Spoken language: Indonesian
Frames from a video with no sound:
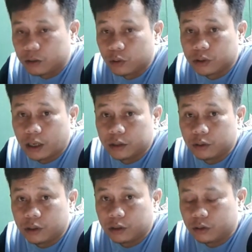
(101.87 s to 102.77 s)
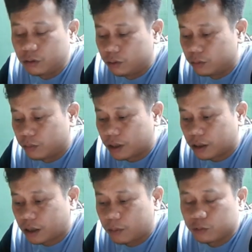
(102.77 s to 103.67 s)
Cucak Ijo itu
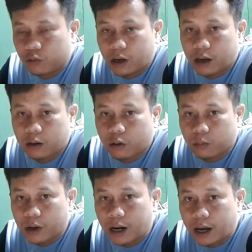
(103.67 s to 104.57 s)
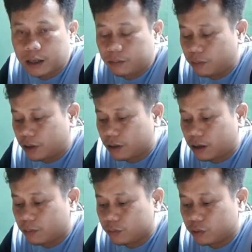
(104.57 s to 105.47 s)
merekam suara pelan
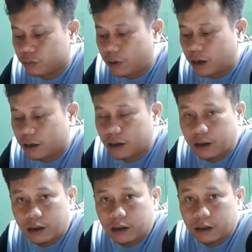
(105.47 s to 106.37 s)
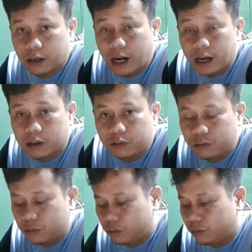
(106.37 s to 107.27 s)
merekam suara
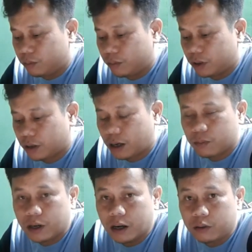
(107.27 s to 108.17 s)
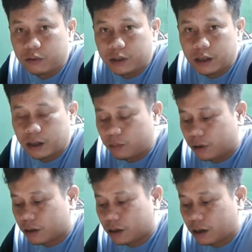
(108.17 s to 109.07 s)
ngelaku, merekam garuda,
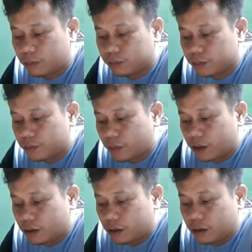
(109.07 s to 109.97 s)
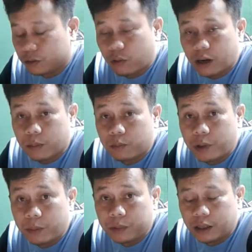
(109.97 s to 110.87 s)
merekam uh, suara
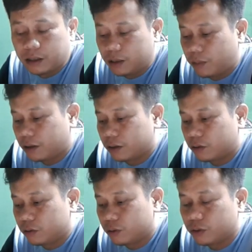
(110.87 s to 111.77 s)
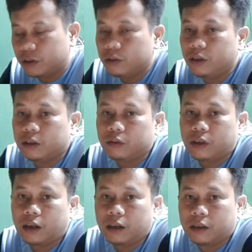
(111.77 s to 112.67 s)
bramnya daripada terucuk itu yang
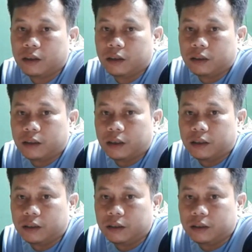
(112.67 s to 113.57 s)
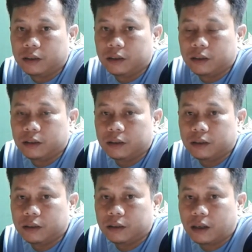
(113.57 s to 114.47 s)
sudah jadi
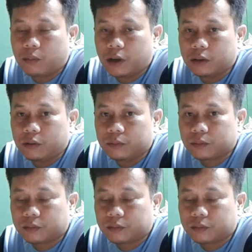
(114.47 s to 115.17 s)
apa itu